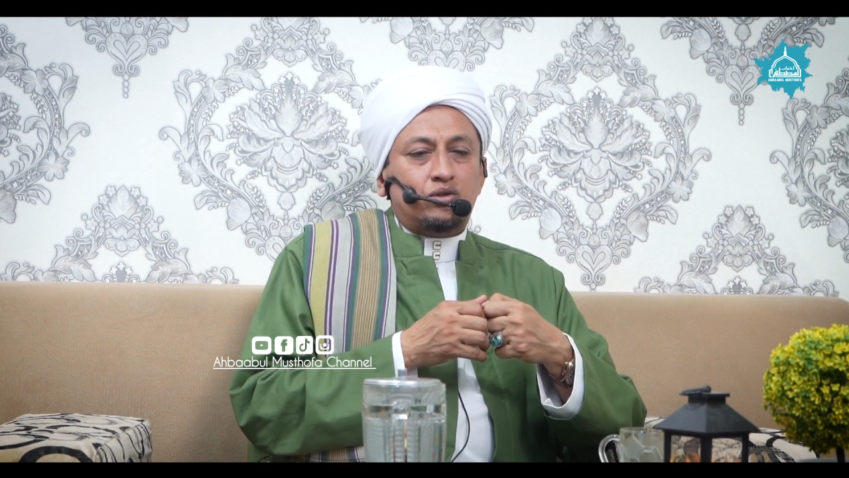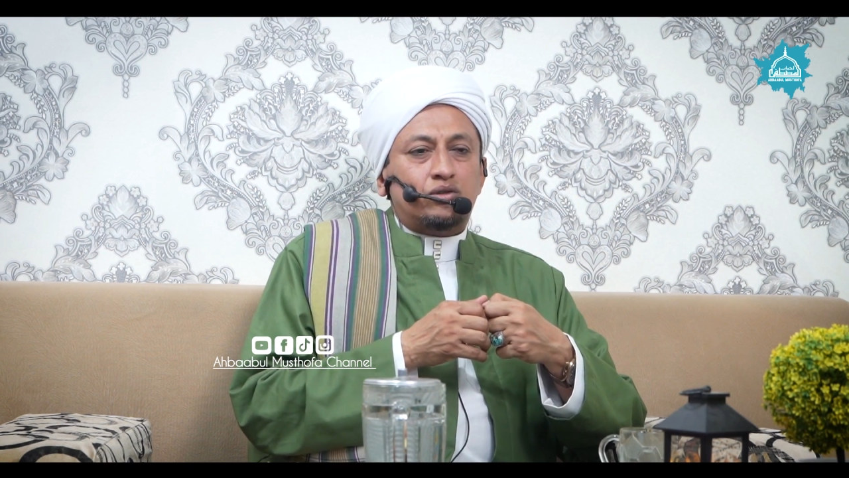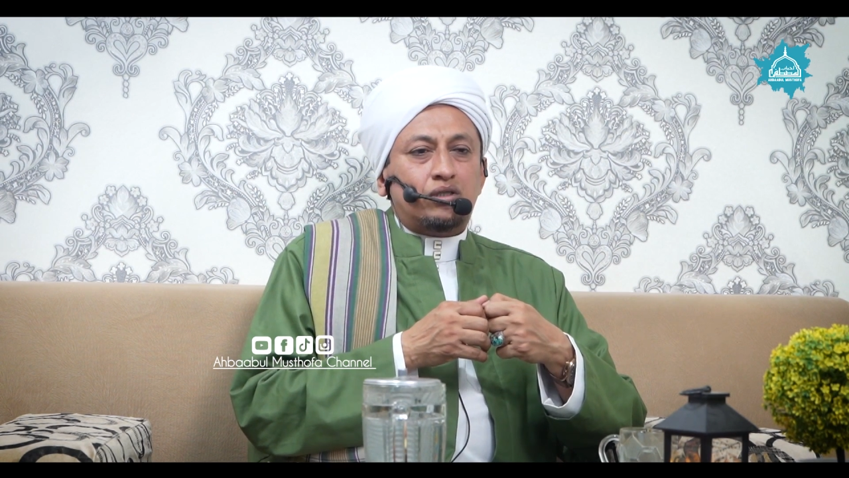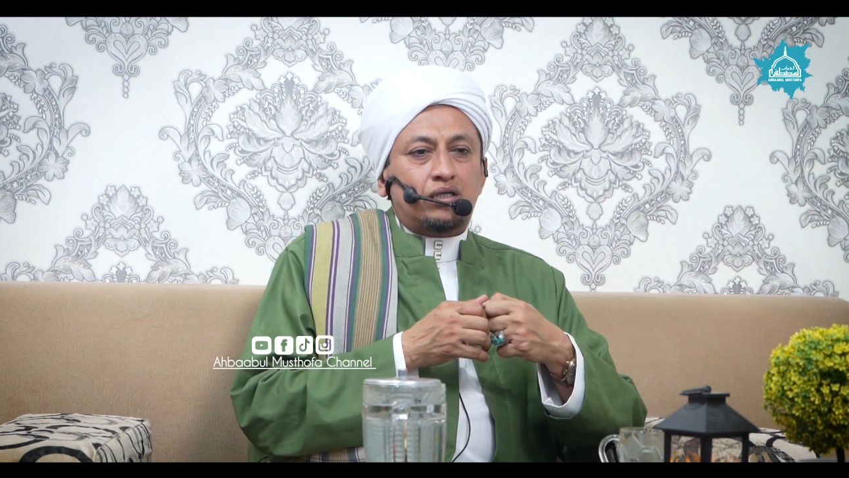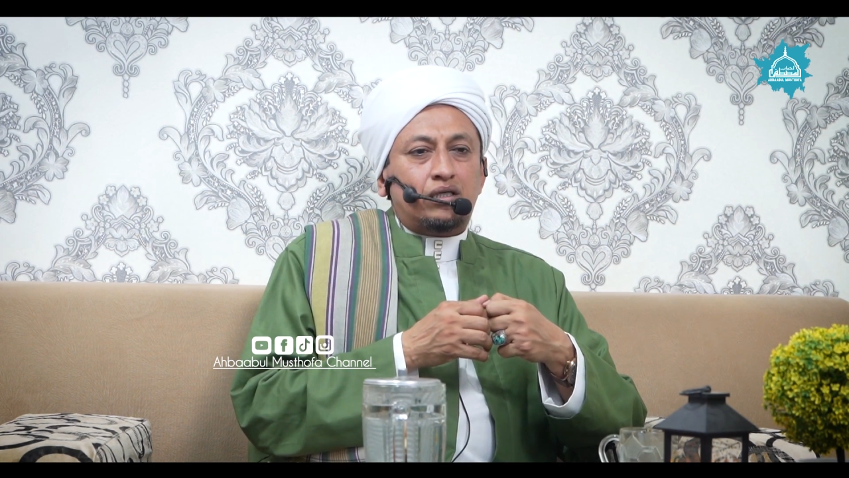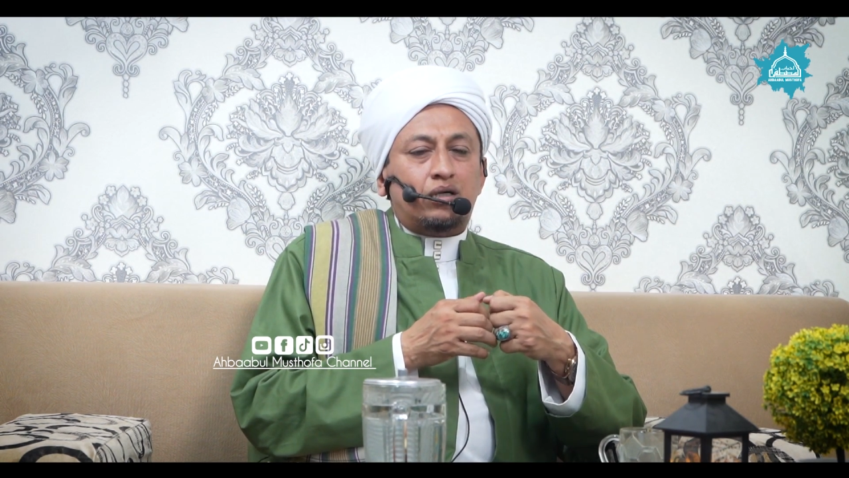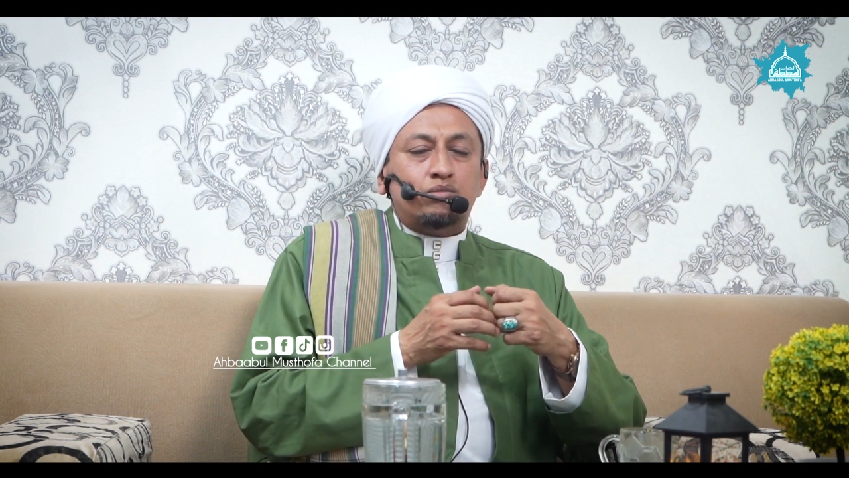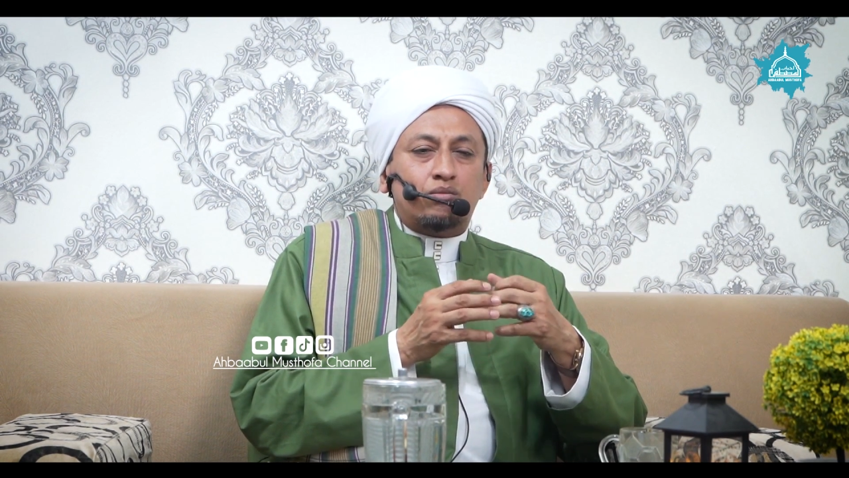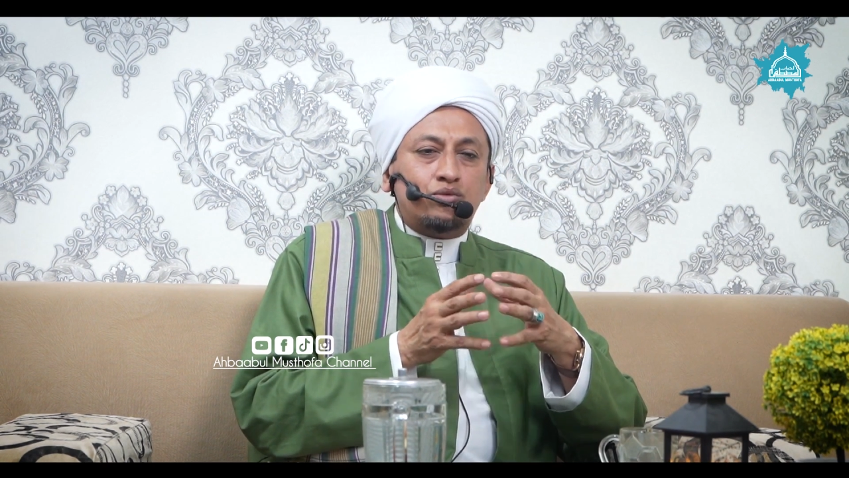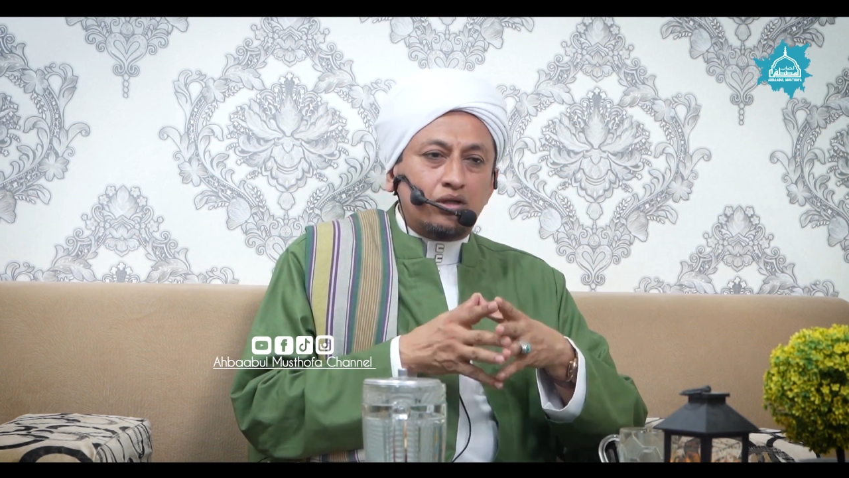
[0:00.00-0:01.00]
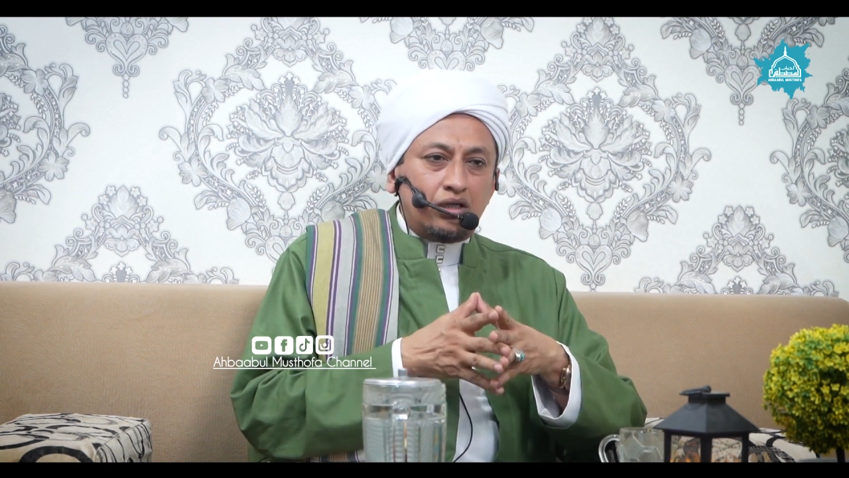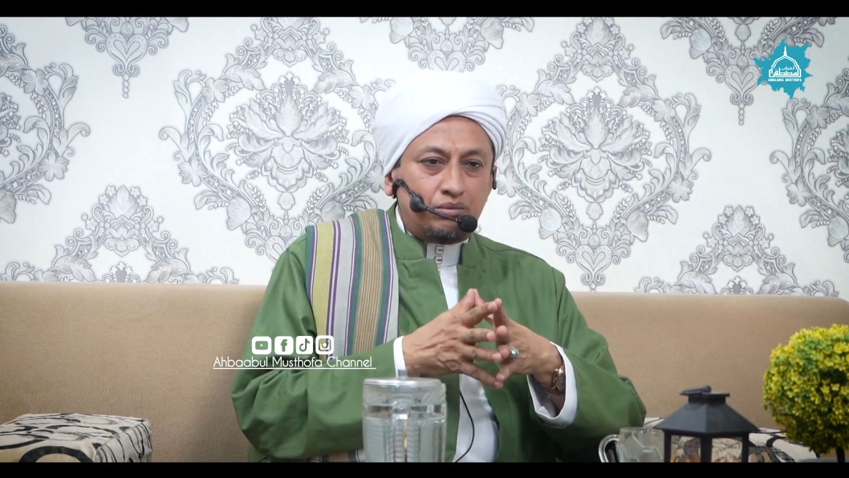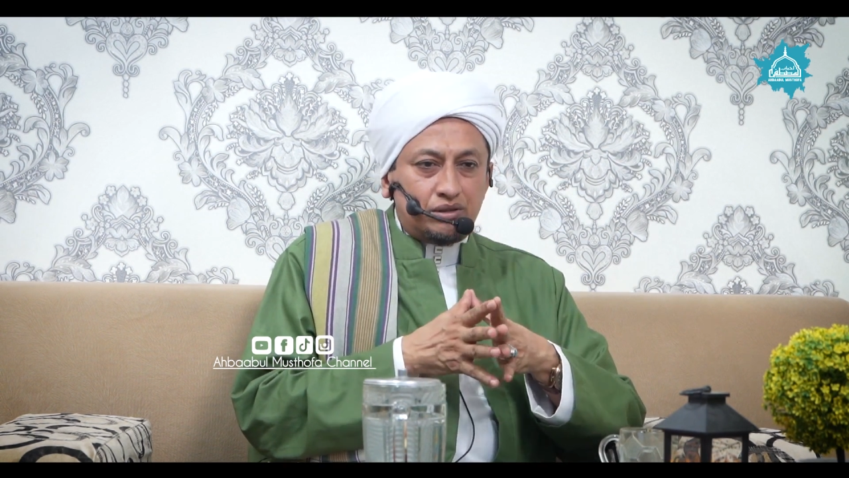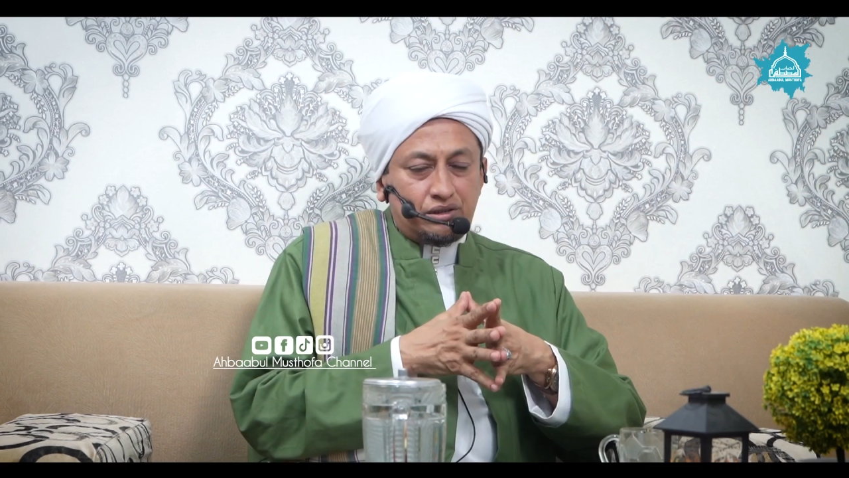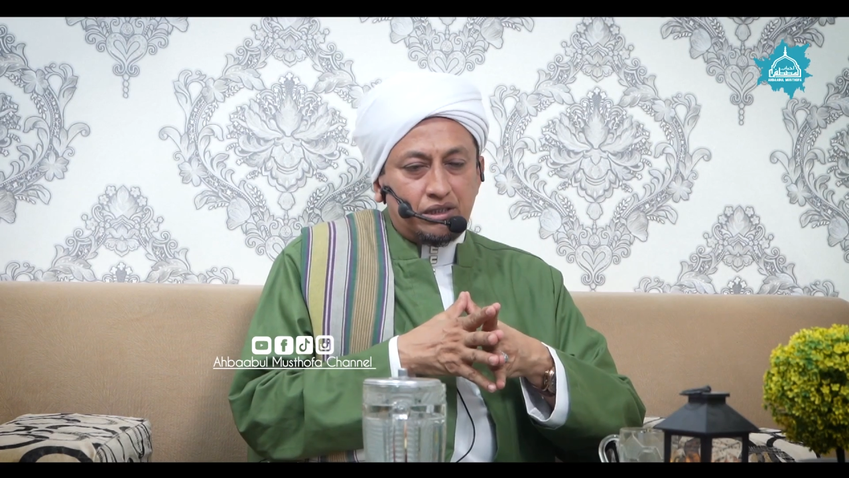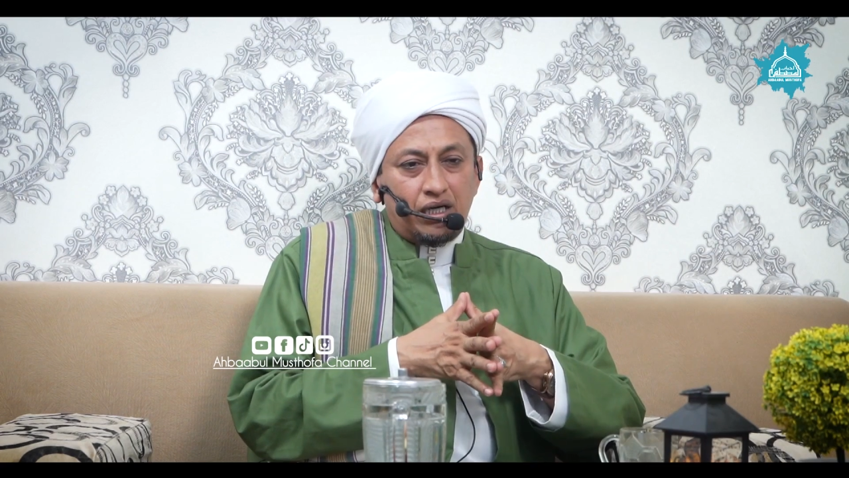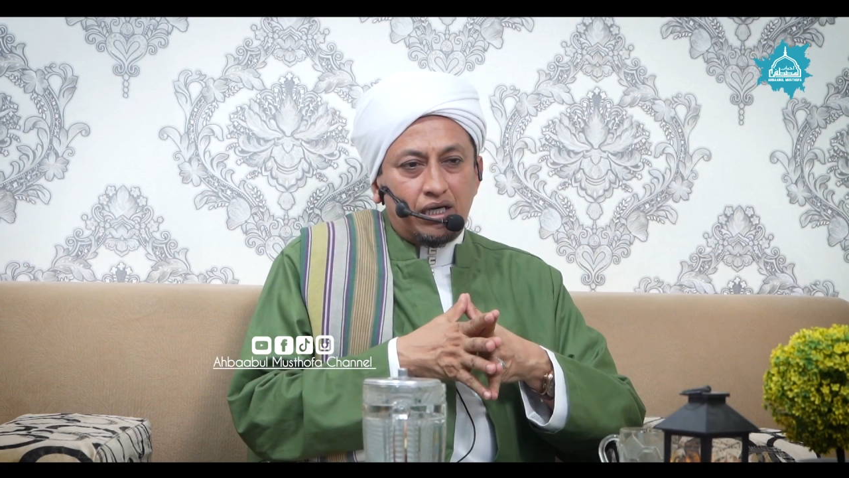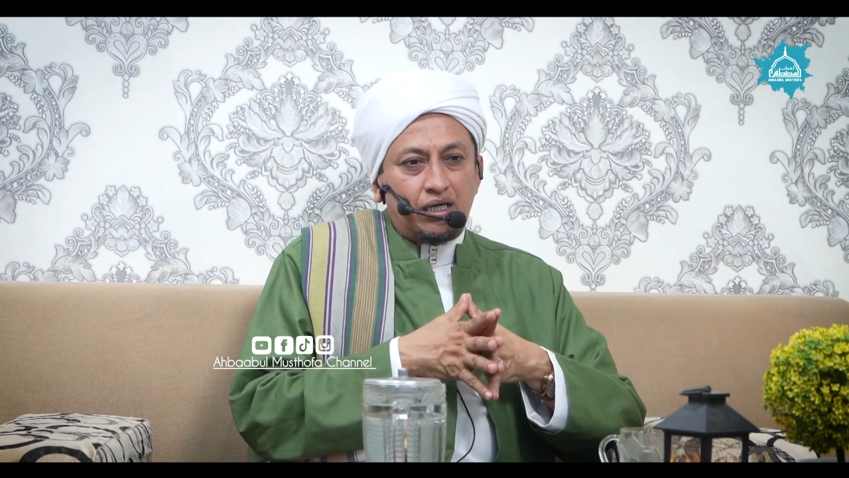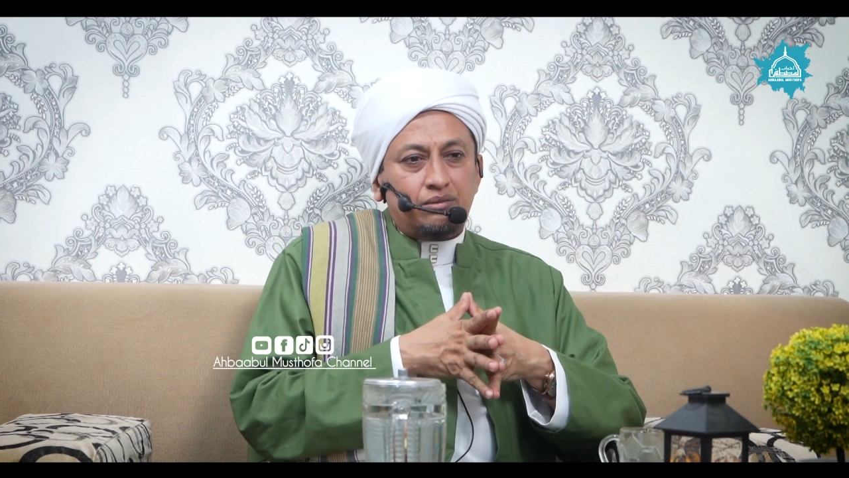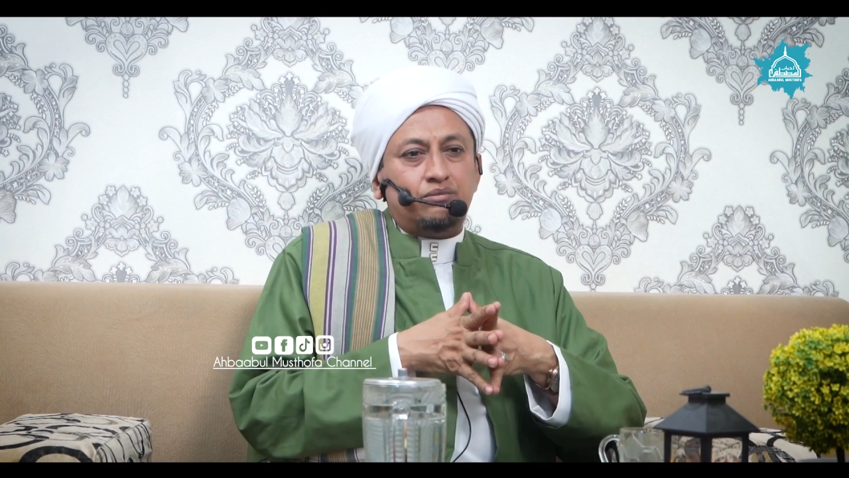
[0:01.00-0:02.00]
dari Habib Abdullah bin
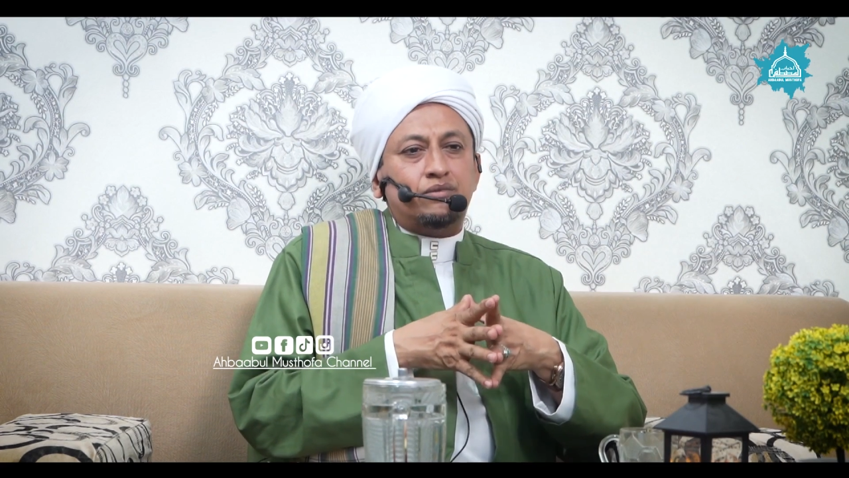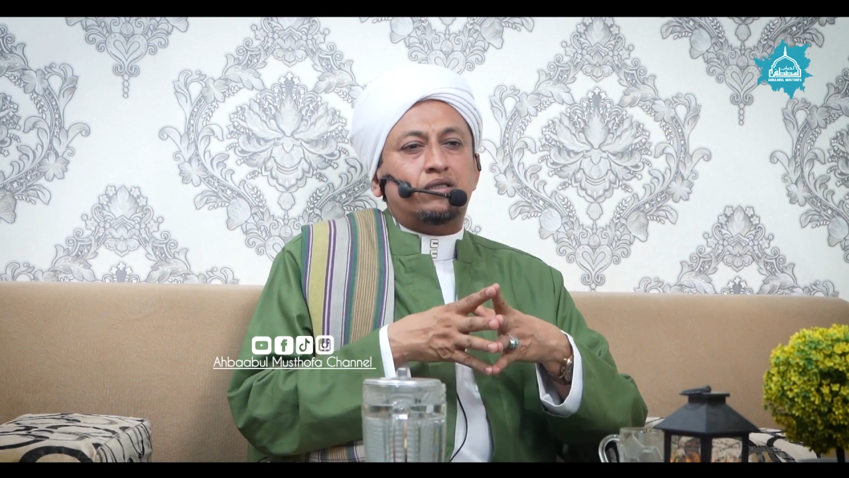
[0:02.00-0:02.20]
Syahab